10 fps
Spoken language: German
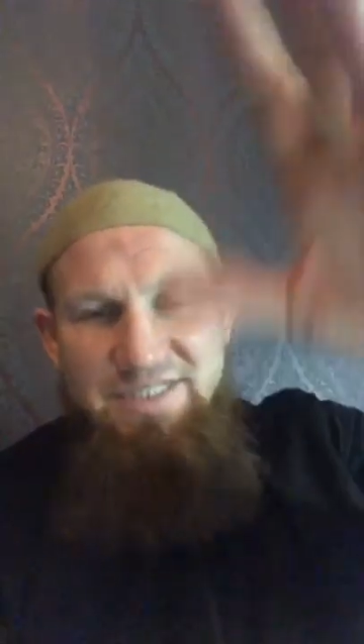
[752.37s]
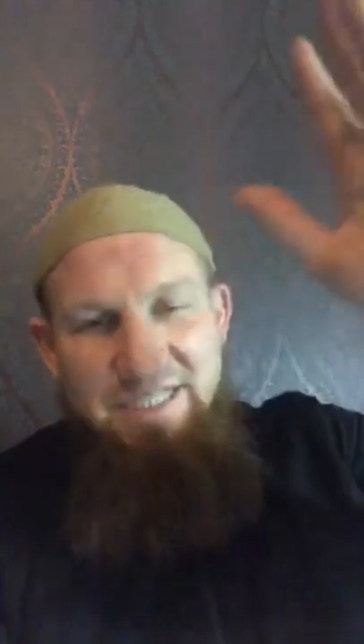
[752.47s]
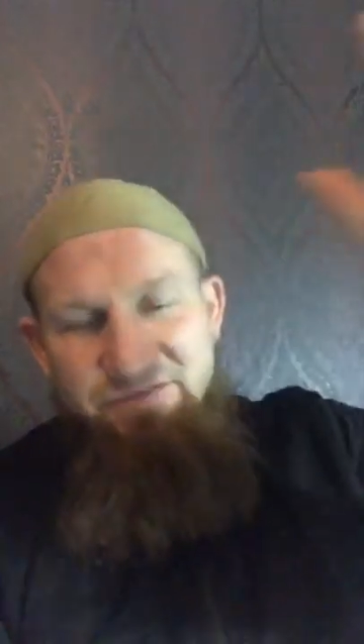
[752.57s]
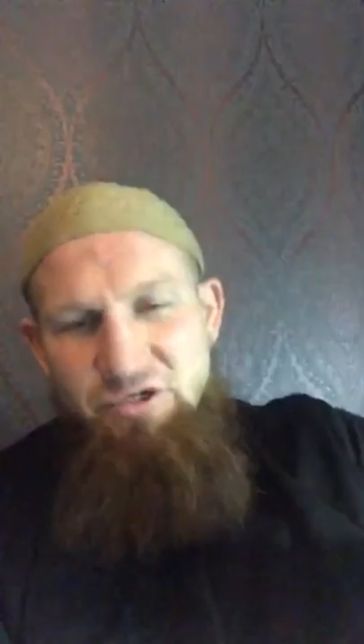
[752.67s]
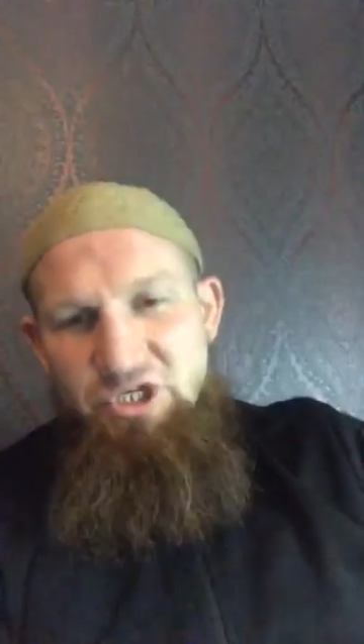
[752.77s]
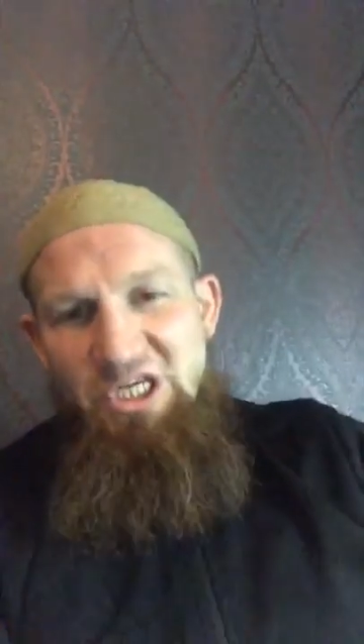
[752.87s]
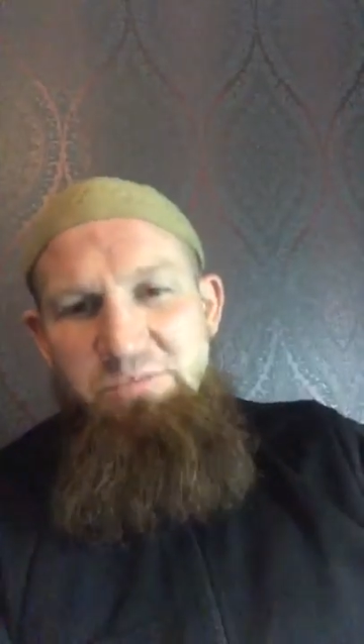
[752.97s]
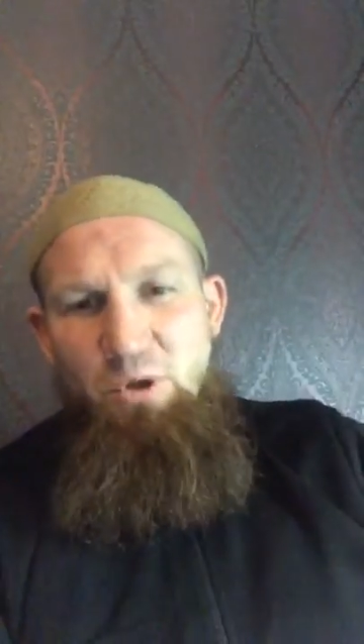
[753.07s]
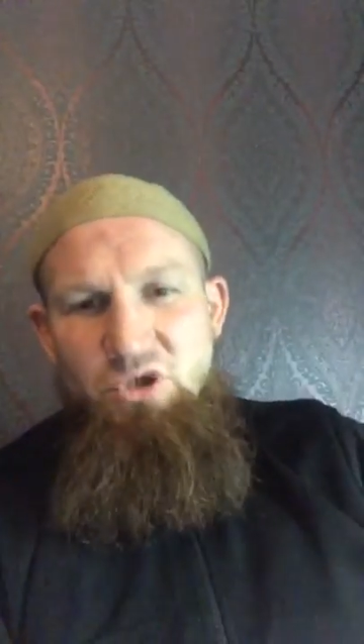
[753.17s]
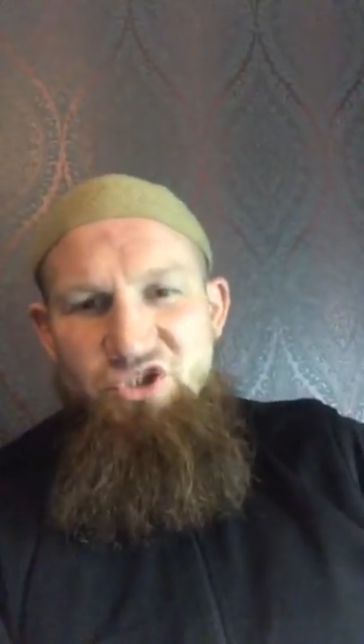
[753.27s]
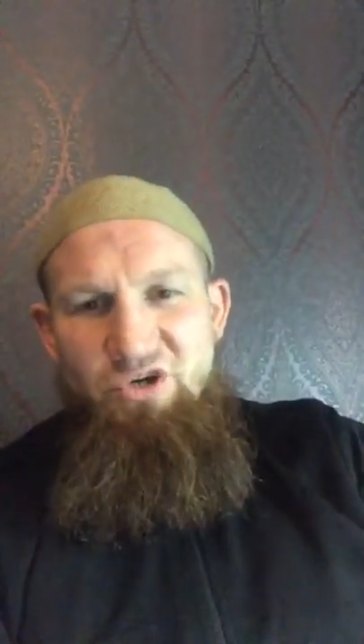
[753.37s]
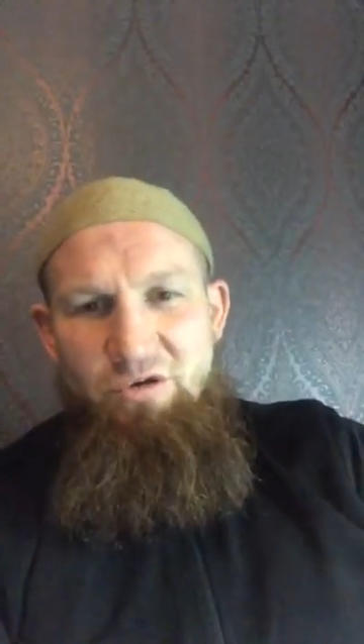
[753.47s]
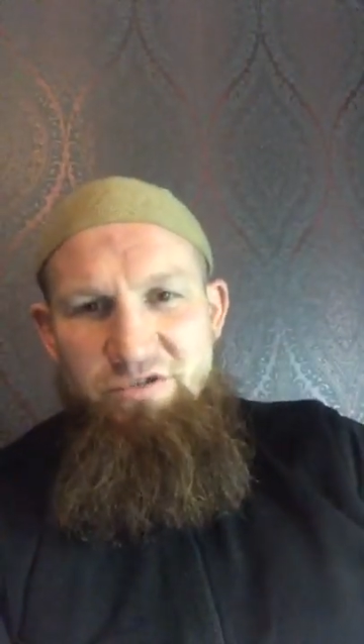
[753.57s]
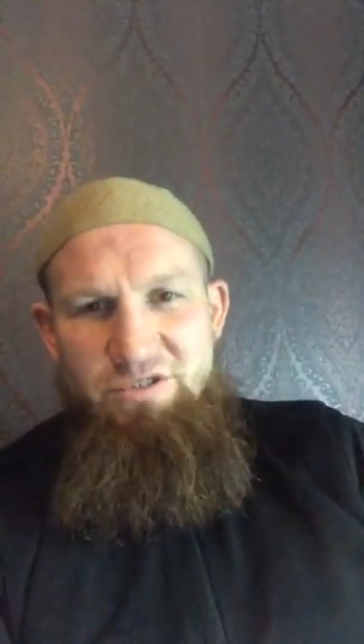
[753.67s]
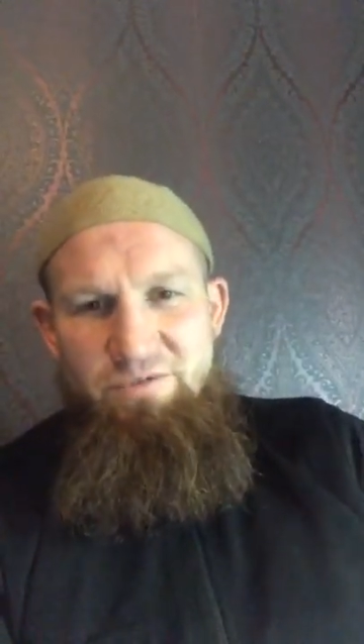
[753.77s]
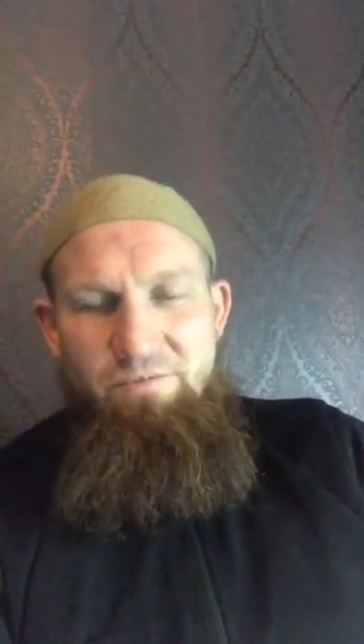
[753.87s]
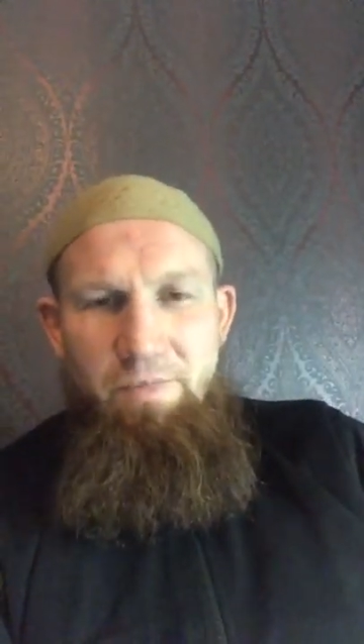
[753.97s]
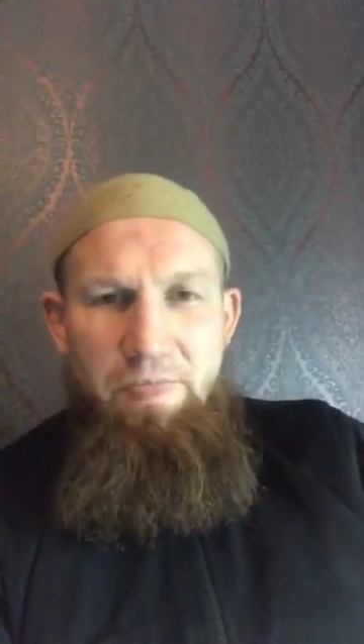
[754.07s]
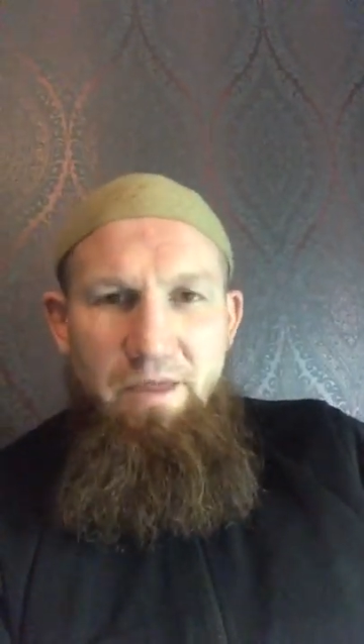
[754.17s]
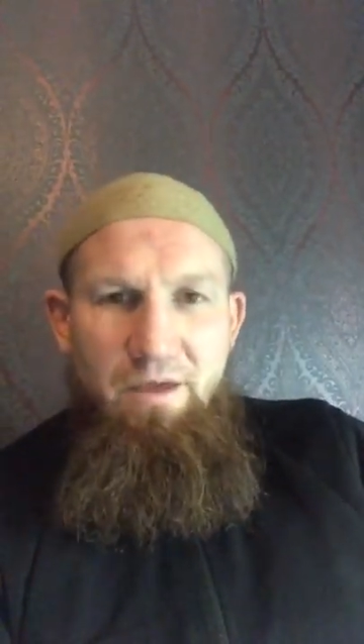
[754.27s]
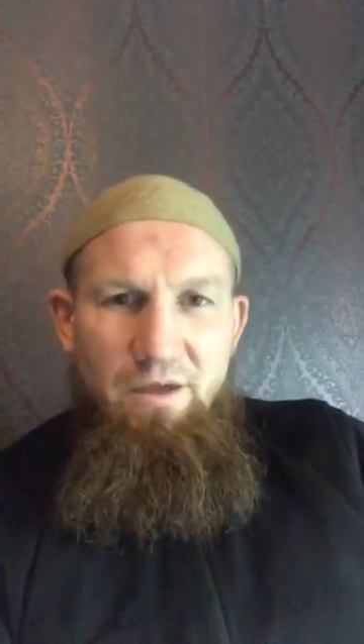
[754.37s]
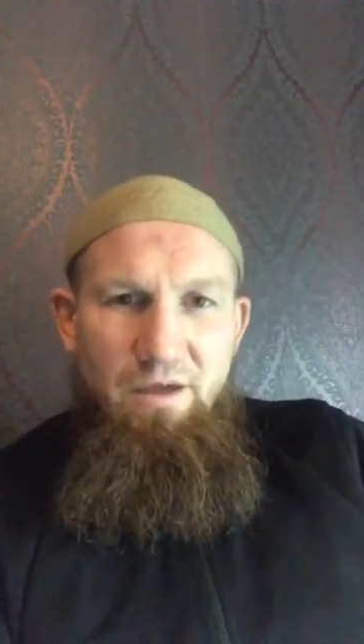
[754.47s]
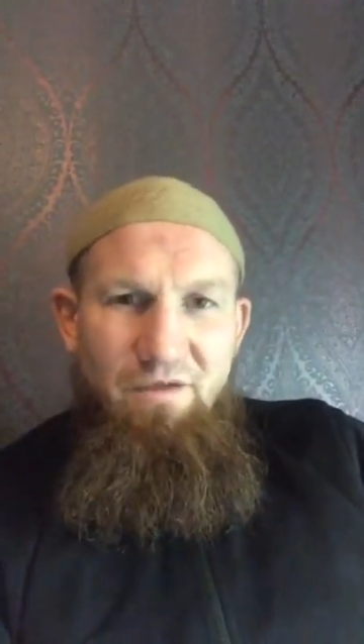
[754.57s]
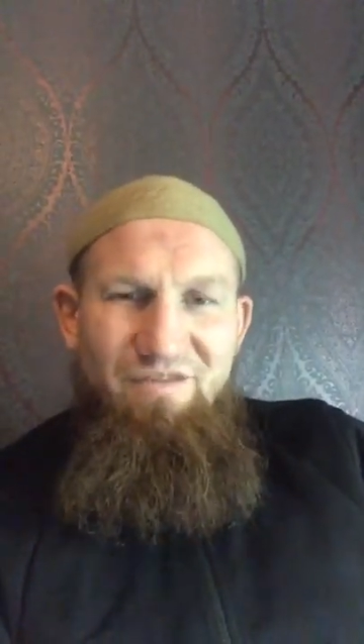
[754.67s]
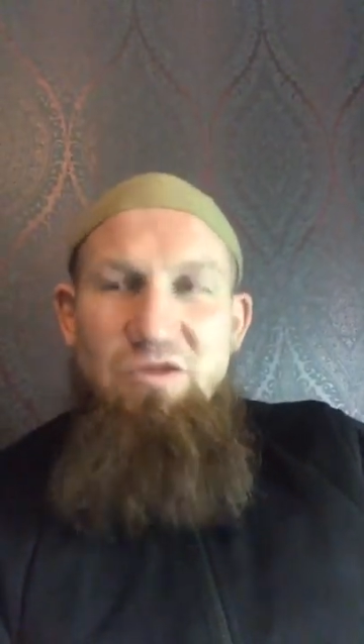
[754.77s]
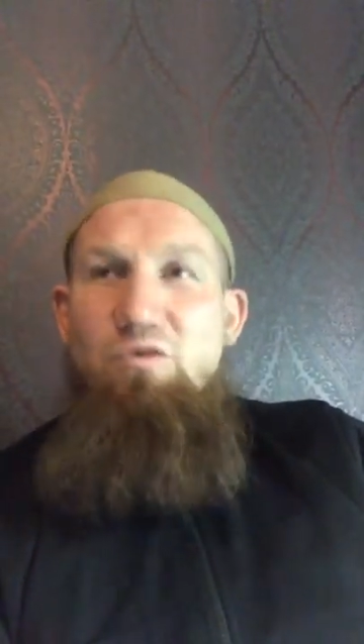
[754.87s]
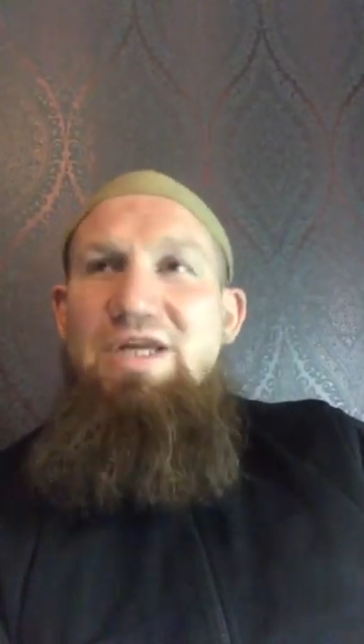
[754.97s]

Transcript: sitzt wahrscheinlich bei euch zu Hause, wenn du